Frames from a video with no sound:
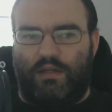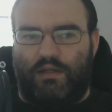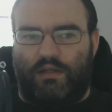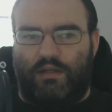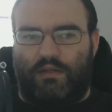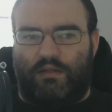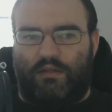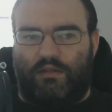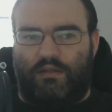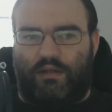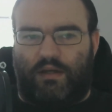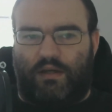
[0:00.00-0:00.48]

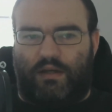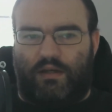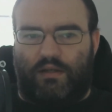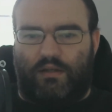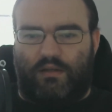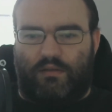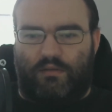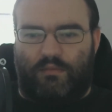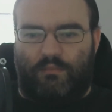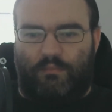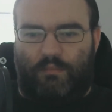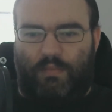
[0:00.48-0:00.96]

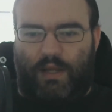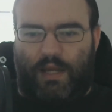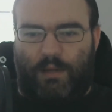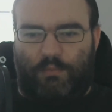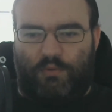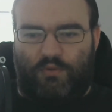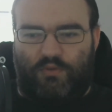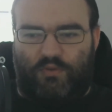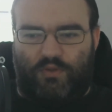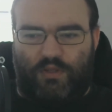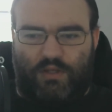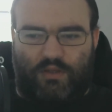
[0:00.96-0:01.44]
dann
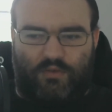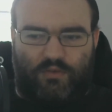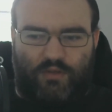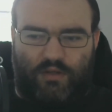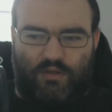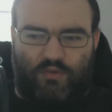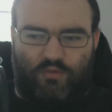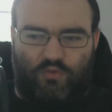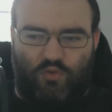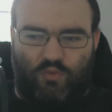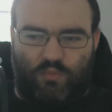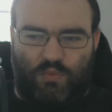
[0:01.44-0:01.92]
bleibt uns eh nichts
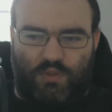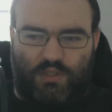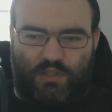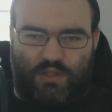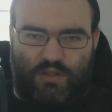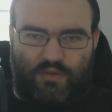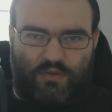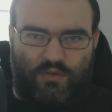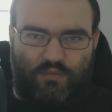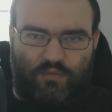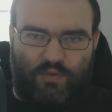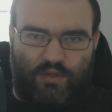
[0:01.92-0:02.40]
anderes übrig,
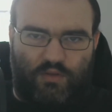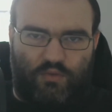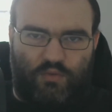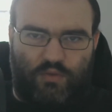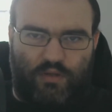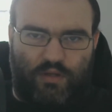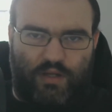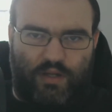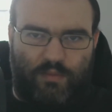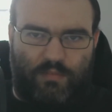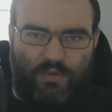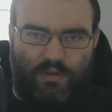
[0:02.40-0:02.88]
dass
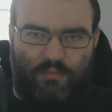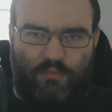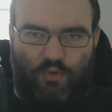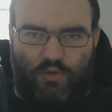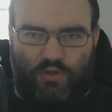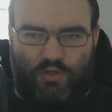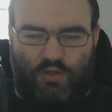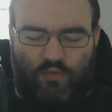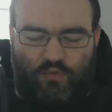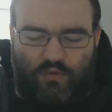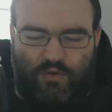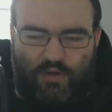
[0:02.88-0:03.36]
eventuell mal
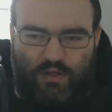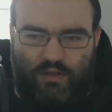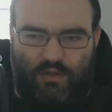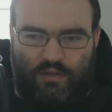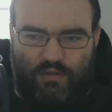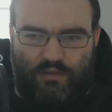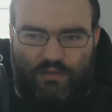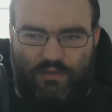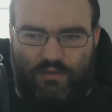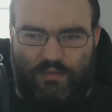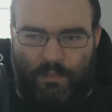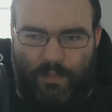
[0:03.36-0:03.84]
Leute auf
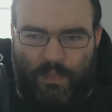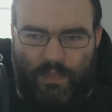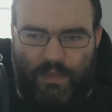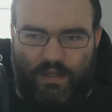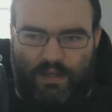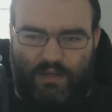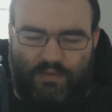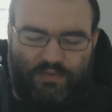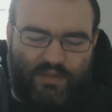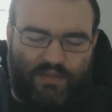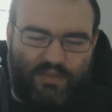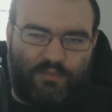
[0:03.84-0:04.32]
der
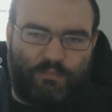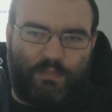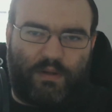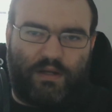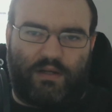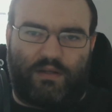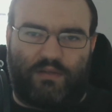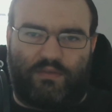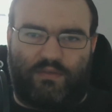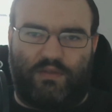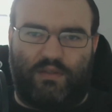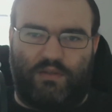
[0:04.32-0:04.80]

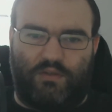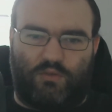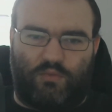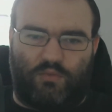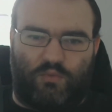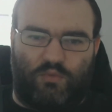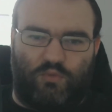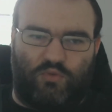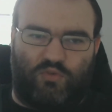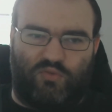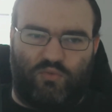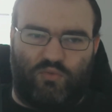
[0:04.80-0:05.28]
Ersatzbank sind
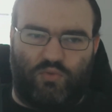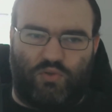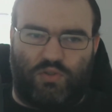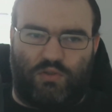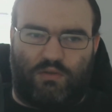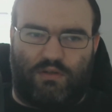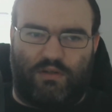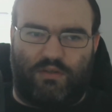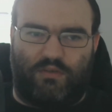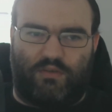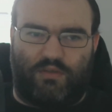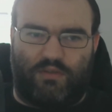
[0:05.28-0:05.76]
und nur
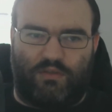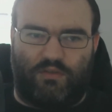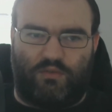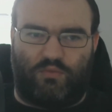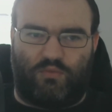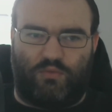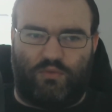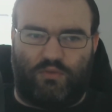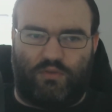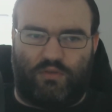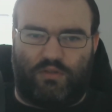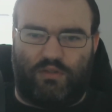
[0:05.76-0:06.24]
Zuschauer sind.
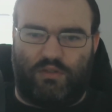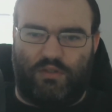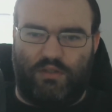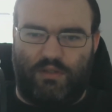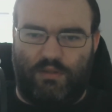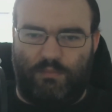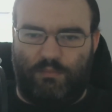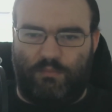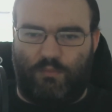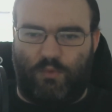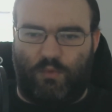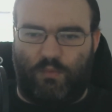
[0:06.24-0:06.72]
Und
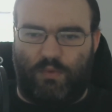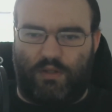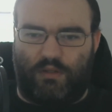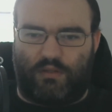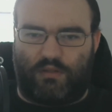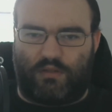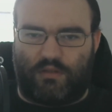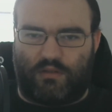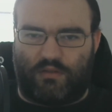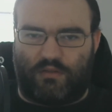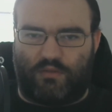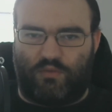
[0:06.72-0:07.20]
die
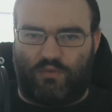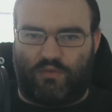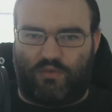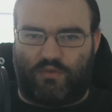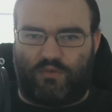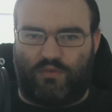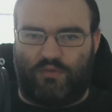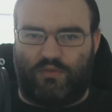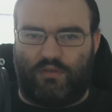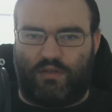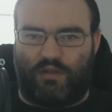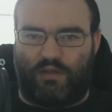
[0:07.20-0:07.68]
Momente
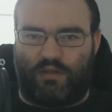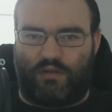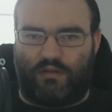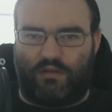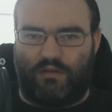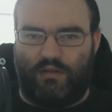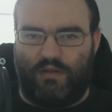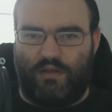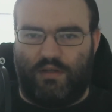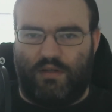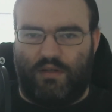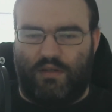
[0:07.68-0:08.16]
nutzen
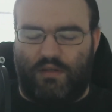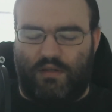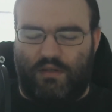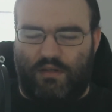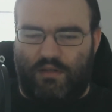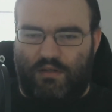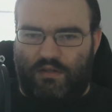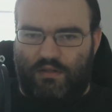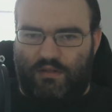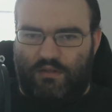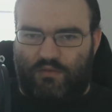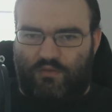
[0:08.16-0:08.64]
dann
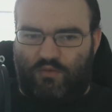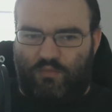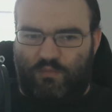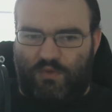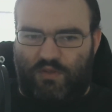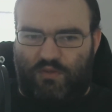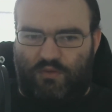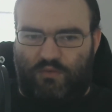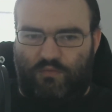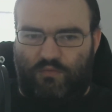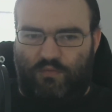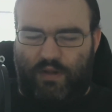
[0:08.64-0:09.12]

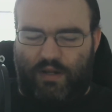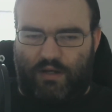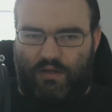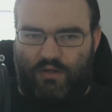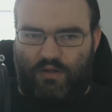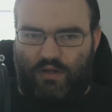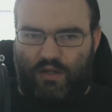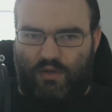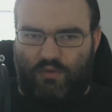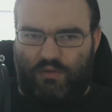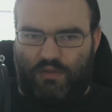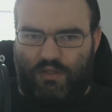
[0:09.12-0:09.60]
zumindest
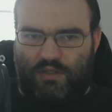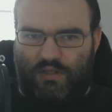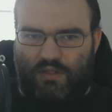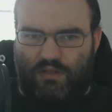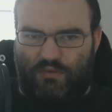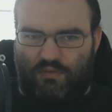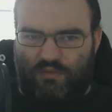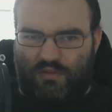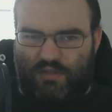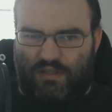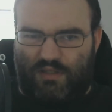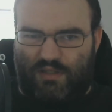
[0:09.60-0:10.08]
Valkyrie und ich
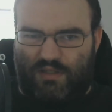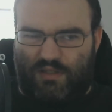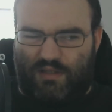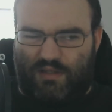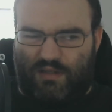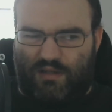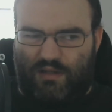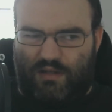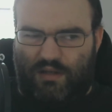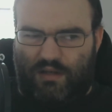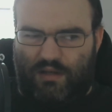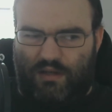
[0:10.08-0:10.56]
und ich
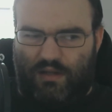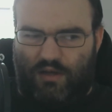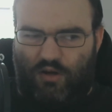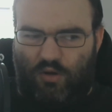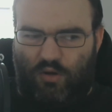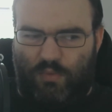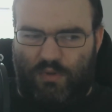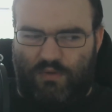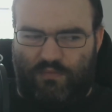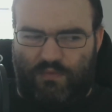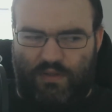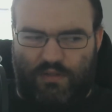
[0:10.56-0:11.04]

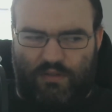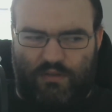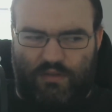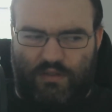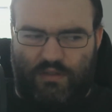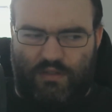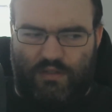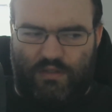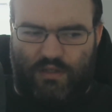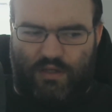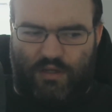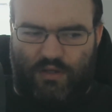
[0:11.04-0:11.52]
glaube
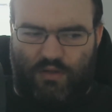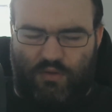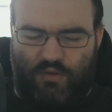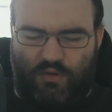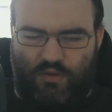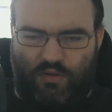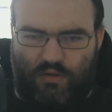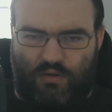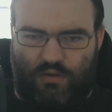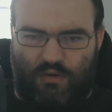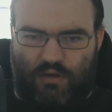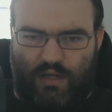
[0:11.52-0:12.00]
eventuell auch
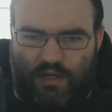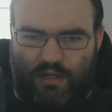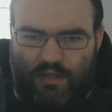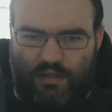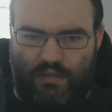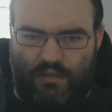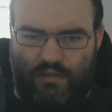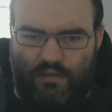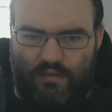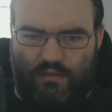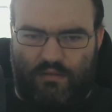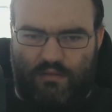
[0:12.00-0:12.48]

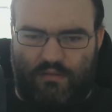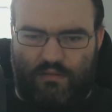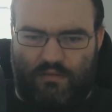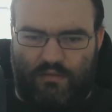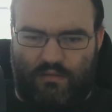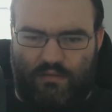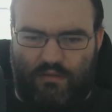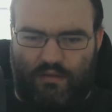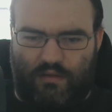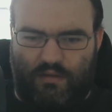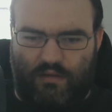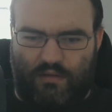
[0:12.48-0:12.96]
Run,
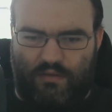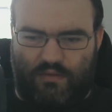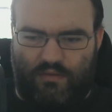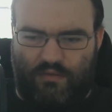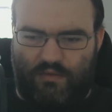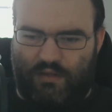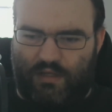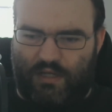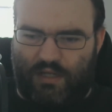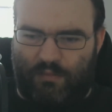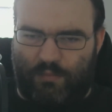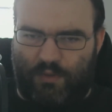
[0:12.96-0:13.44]

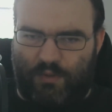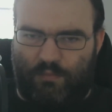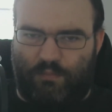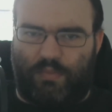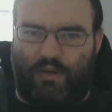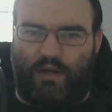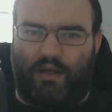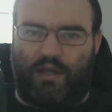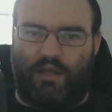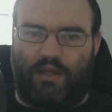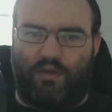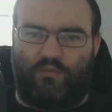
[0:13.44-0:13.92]
als er damit
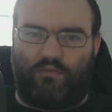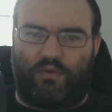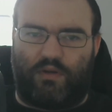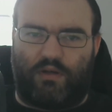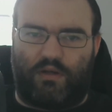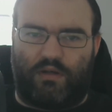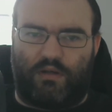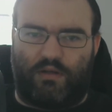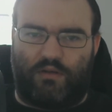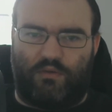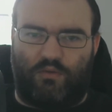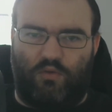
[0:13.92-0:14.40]
bei
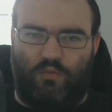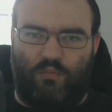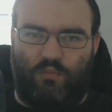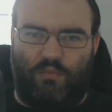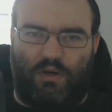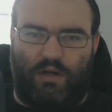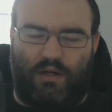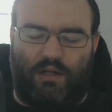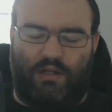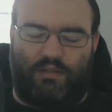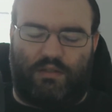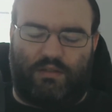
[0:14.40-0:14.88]
war,
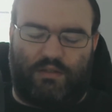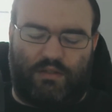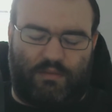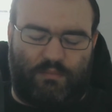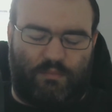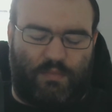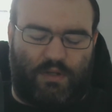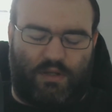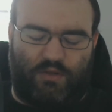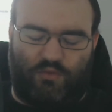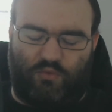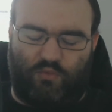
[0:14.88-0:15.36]
um halt
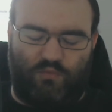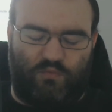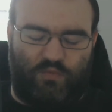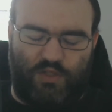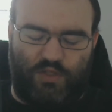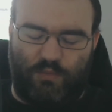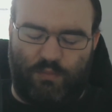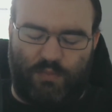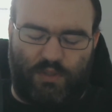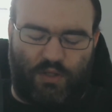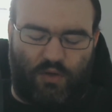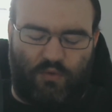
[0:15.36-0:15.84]
dann mal so ein
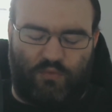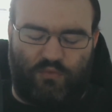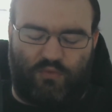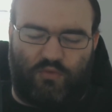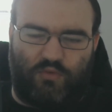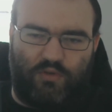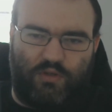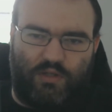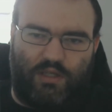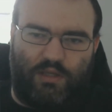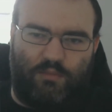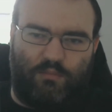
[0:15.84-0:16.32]
Video mit
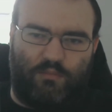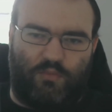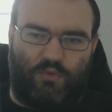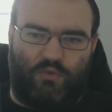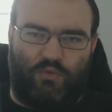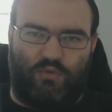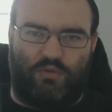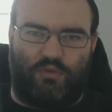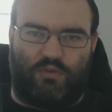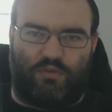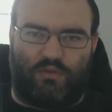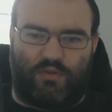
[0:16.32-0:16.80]
aufzunehmen
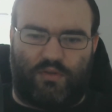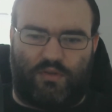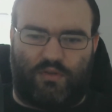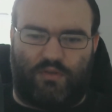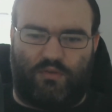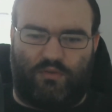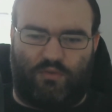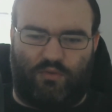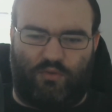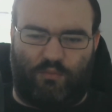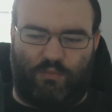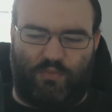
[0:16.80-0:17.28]
und
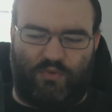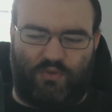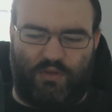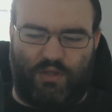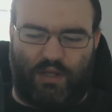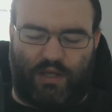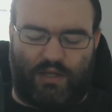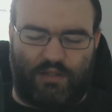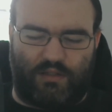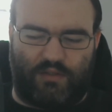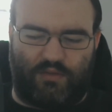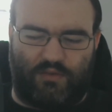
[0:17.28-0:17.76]
so ein bisschen
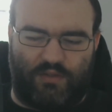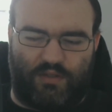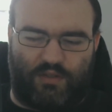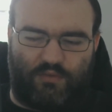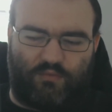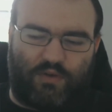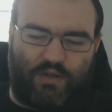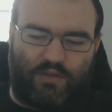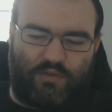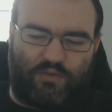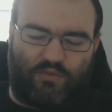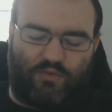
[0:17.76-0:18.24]
die andere
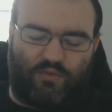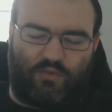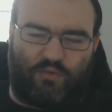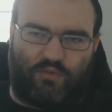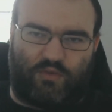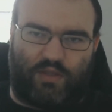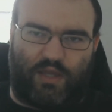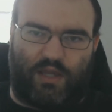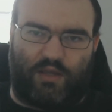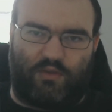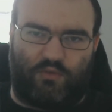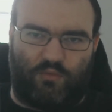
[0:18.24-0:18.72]
Sichtweise zu
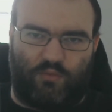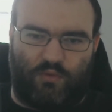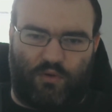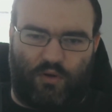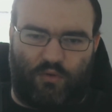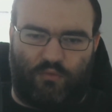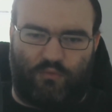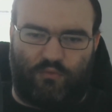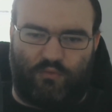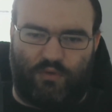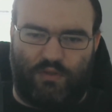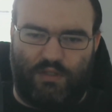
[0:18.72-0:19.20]
zeigen, so
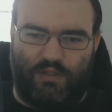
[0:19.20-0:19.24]
auf...